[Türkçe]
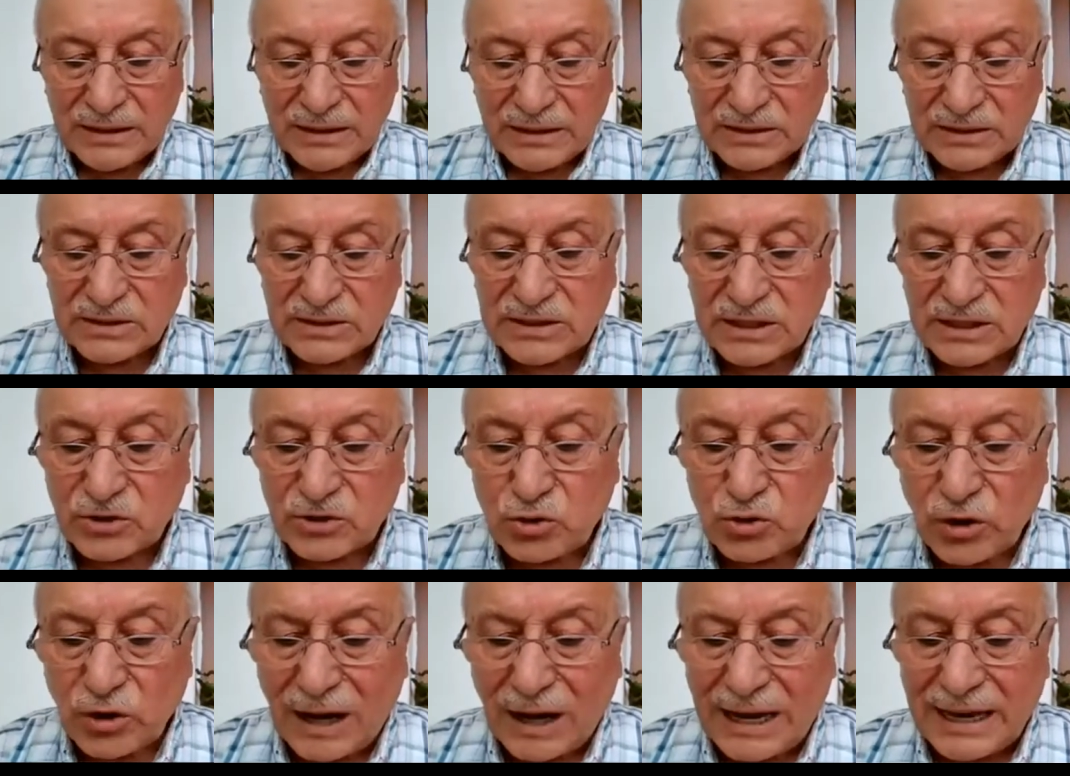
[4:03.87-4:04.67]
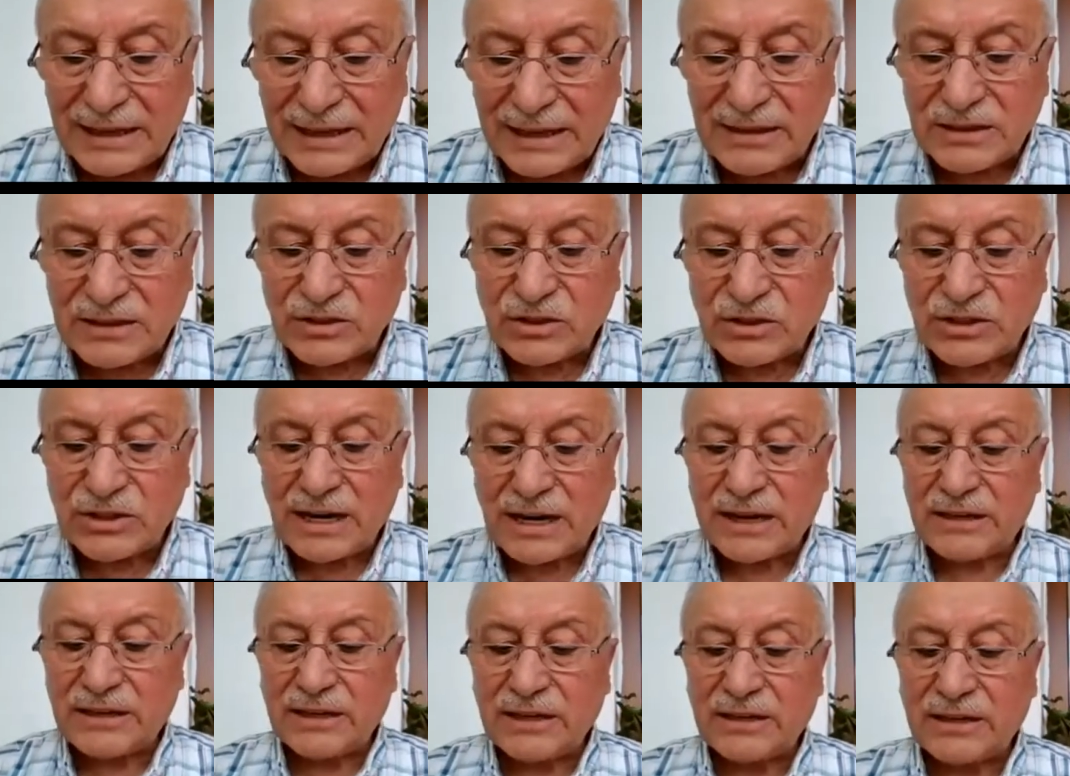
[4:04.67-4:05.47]
İşte şu ayet
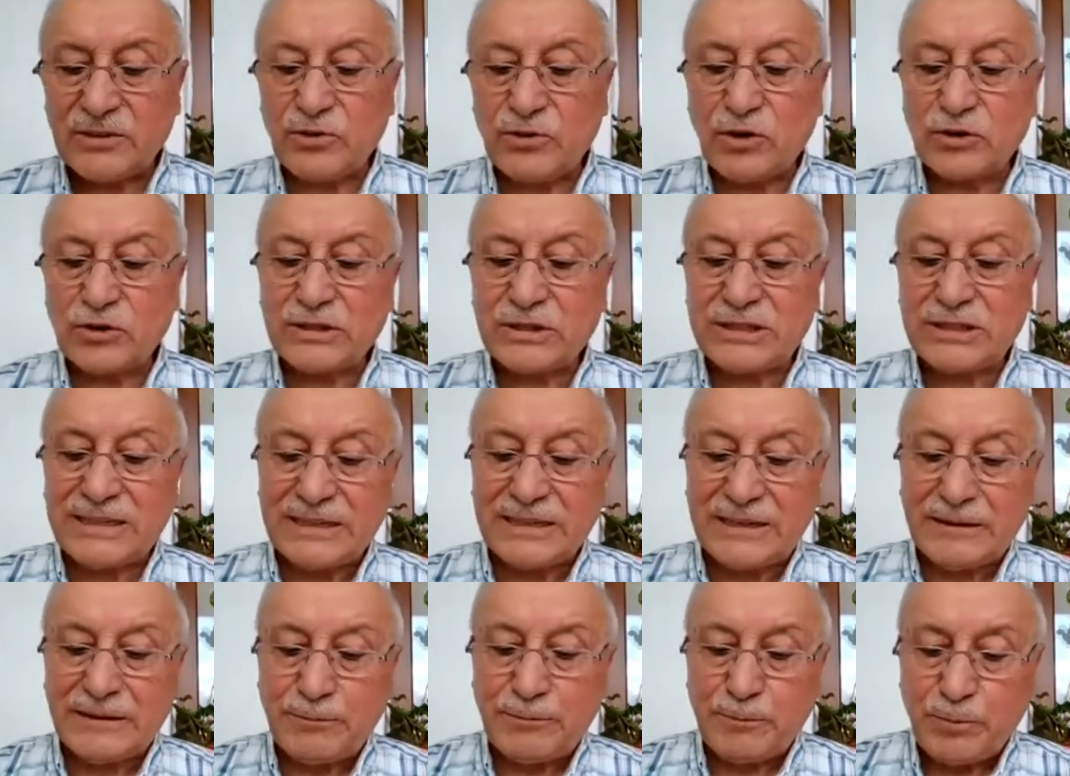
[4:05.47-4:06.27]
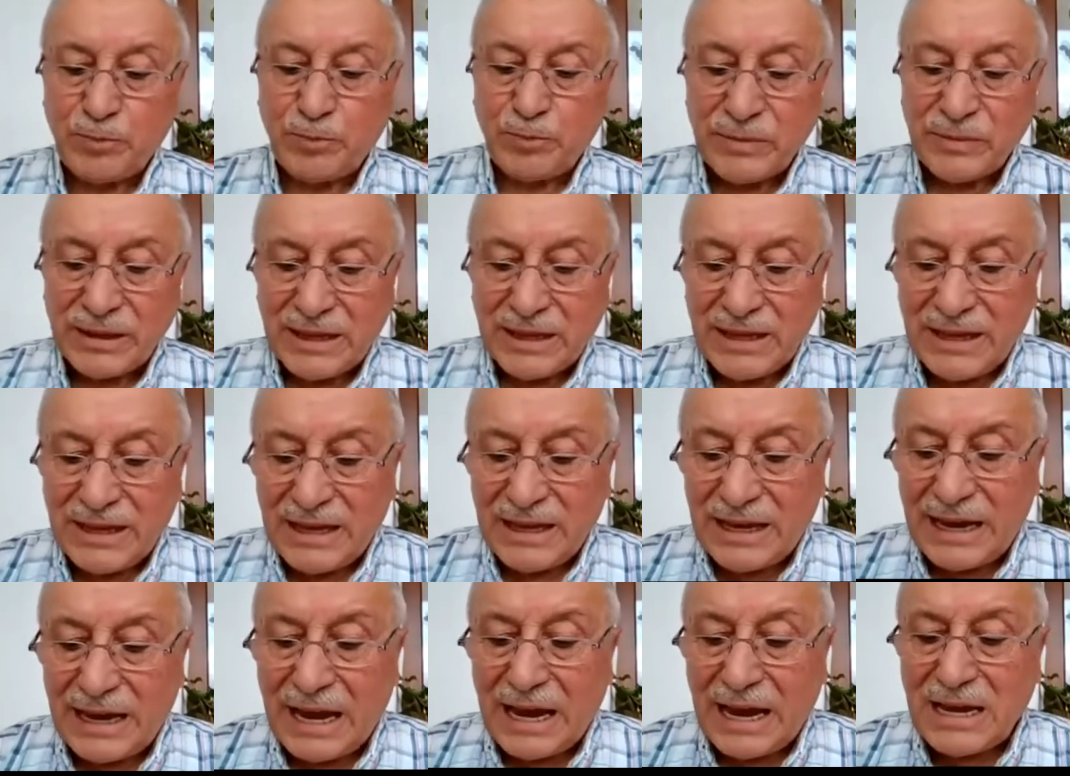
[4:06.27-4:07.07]
işaret ediyor ki
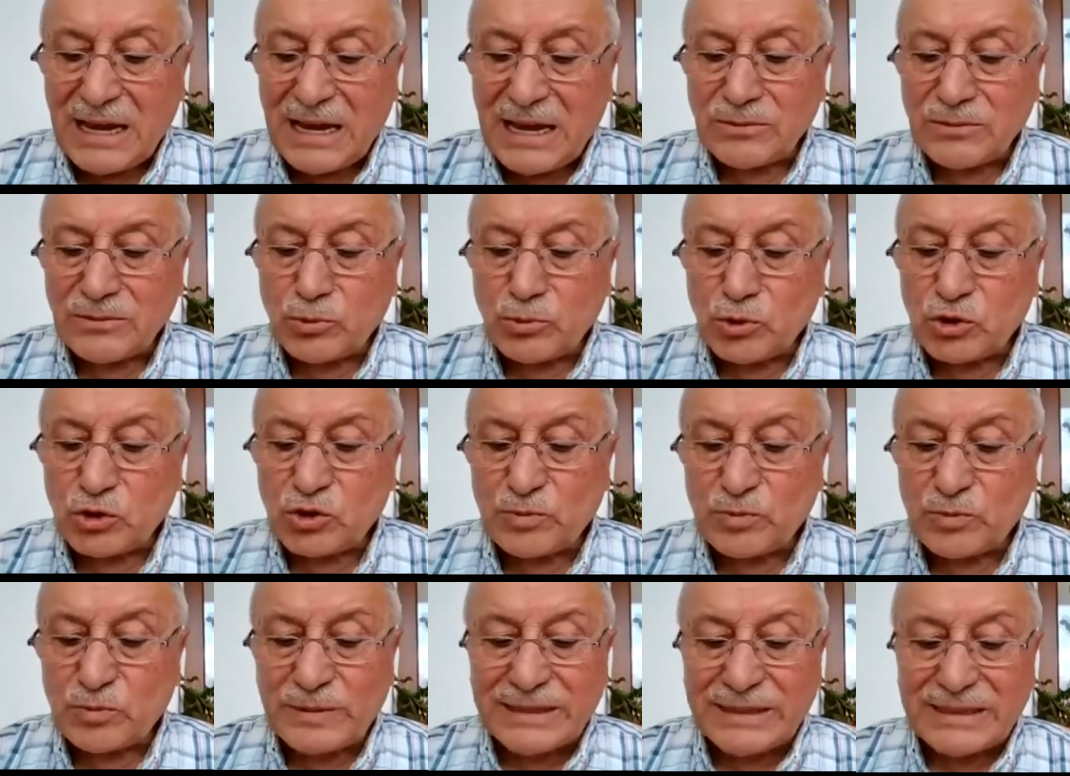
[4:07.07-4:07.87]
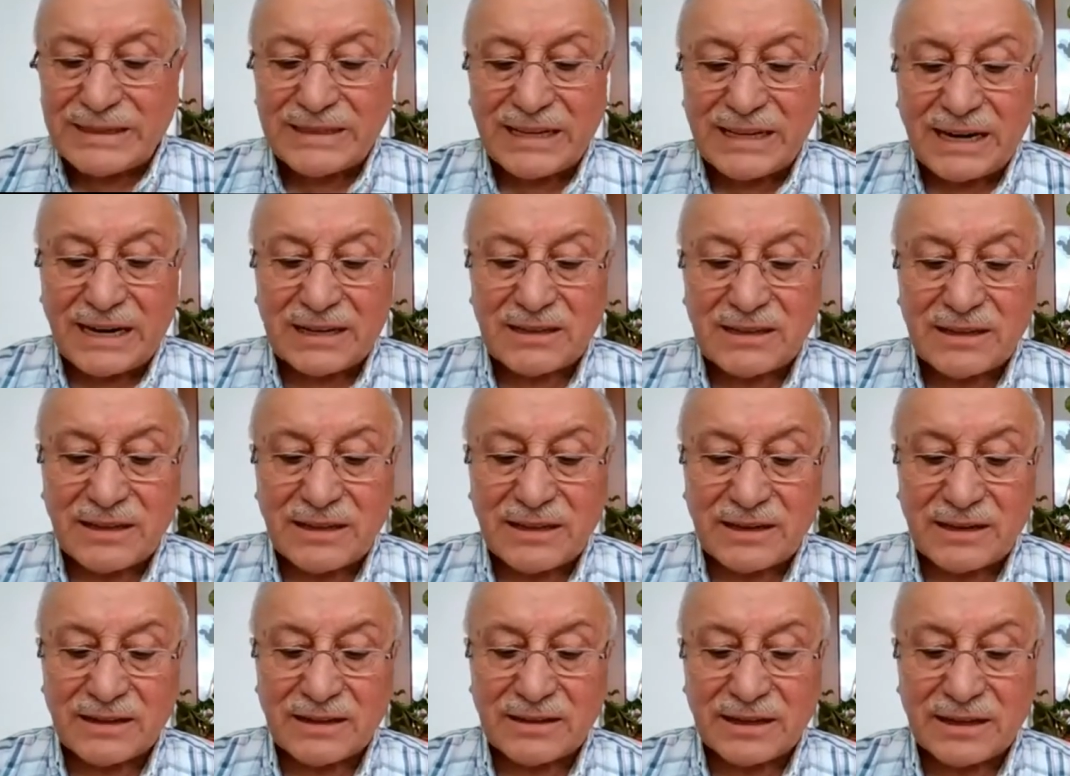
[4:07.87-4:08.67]
en müzmin
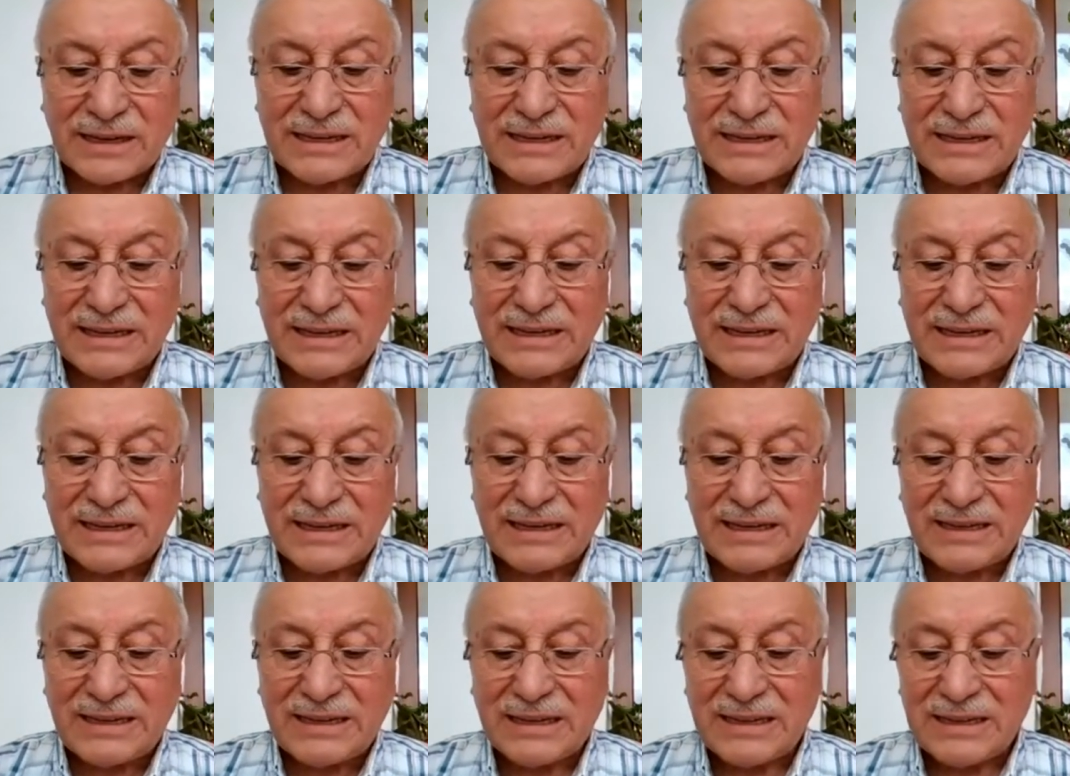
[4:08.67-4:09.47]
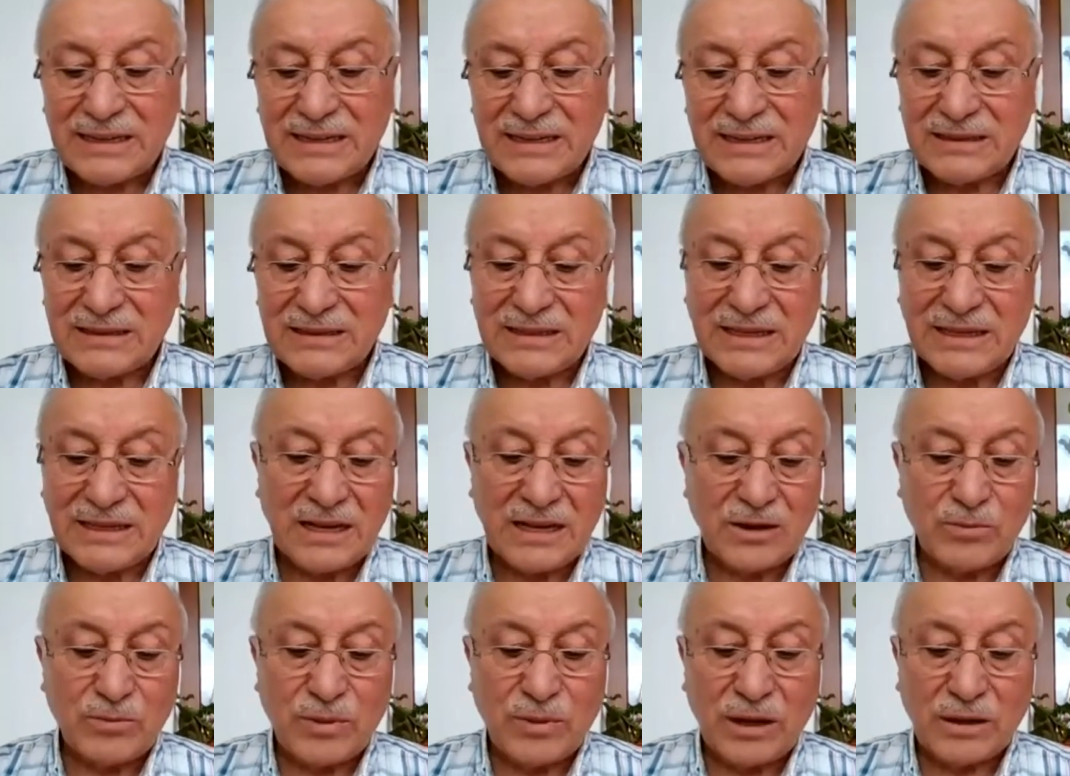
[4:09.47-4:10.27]
dertlere dahi
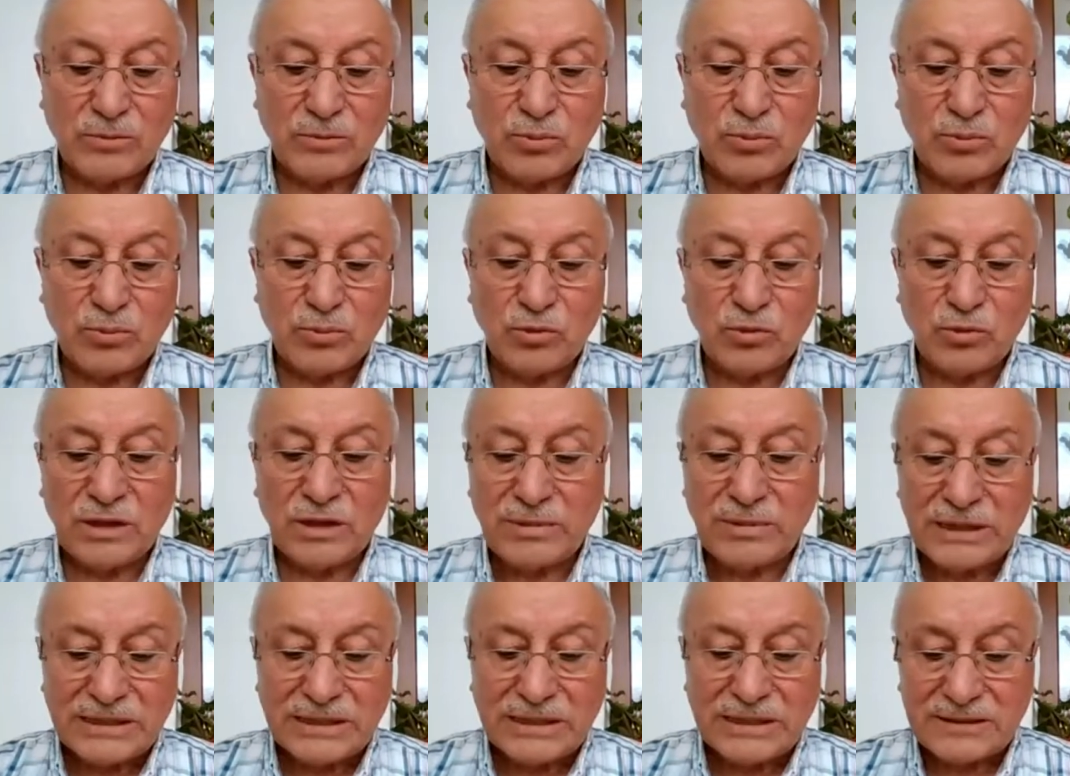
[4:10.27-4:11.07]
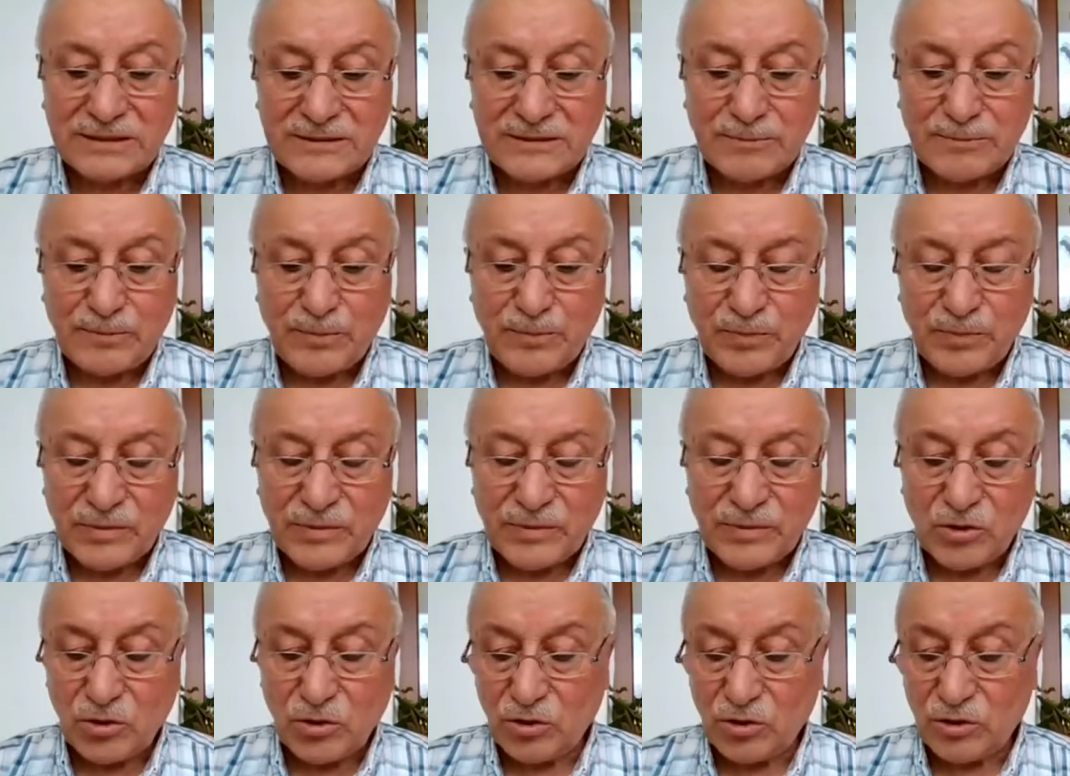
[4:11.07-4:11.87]
derman bulunabilir.
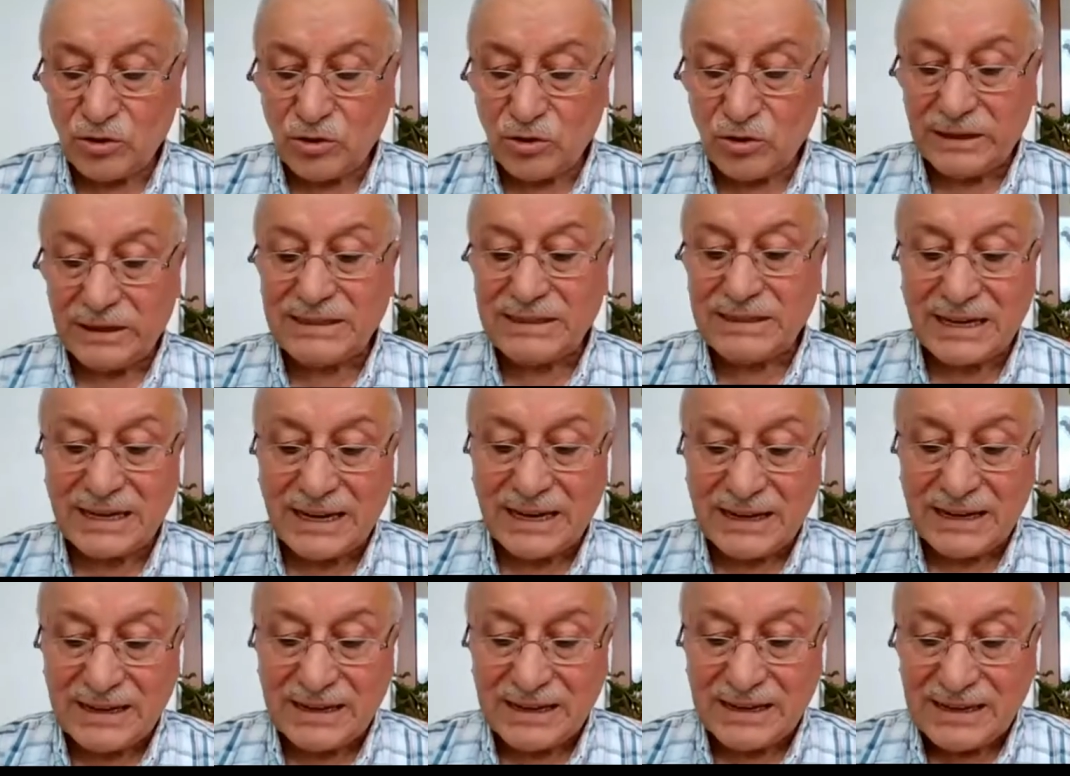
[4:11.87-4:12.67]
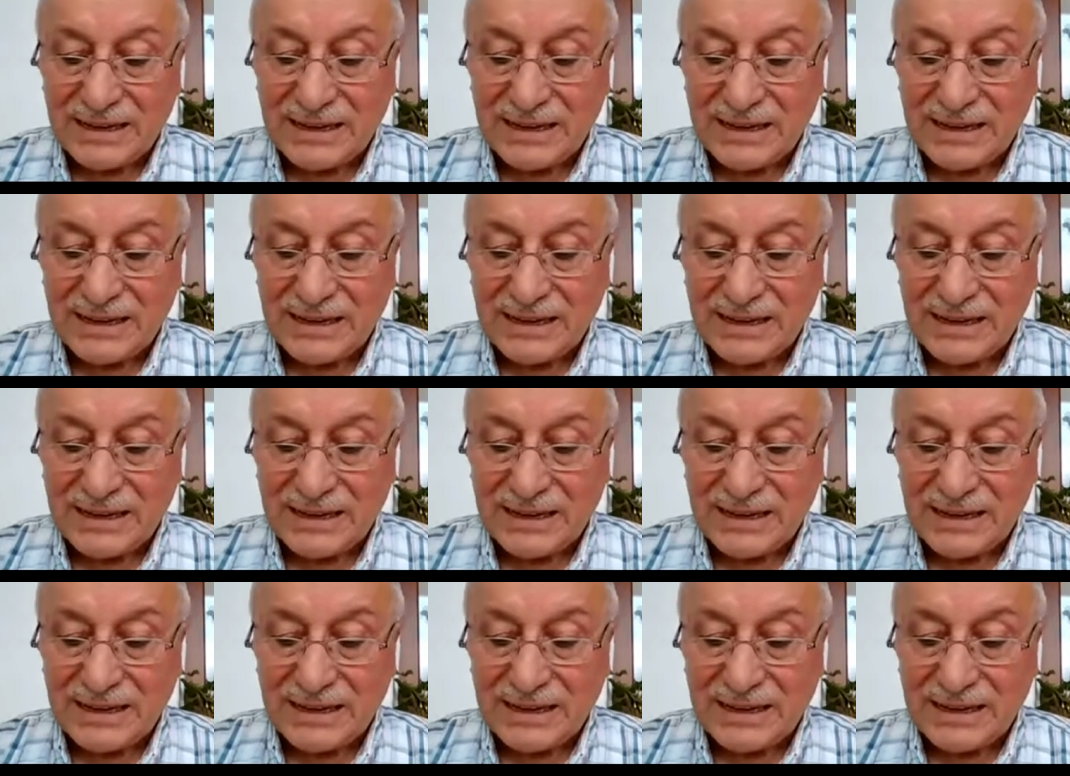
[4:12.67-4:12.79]
Öyleyse